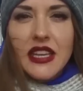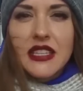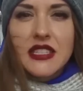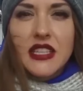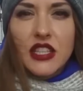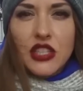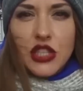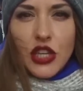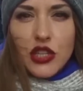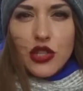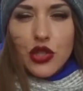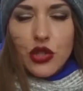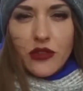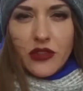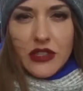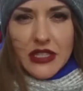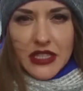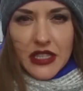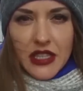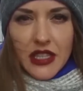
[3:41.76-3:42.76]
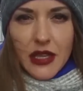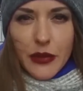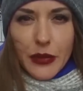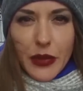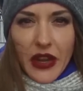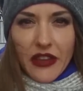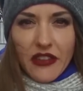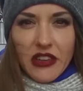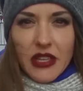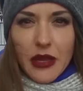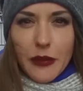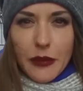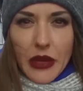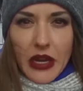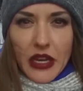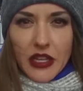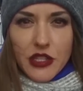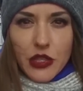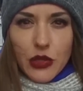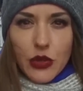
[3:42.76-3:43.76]
это означает, что вы сделали правильно
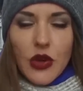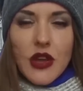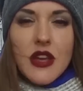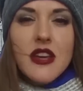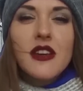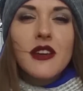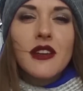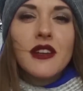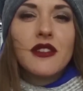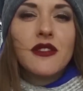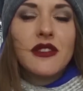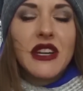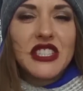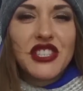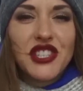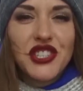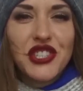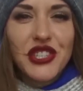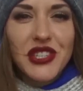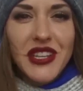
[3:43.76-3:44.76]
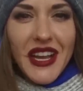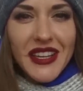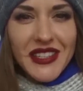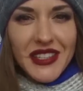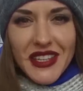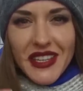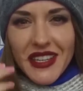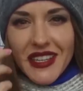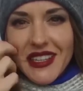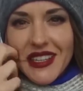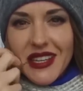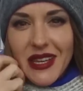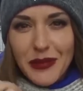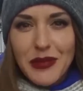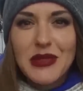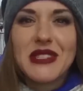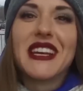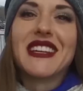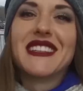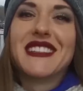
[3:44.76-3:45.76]
практику. Ваше желание
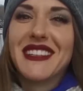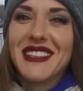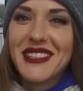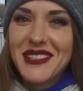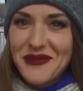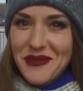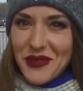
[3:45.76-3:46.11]
обязательно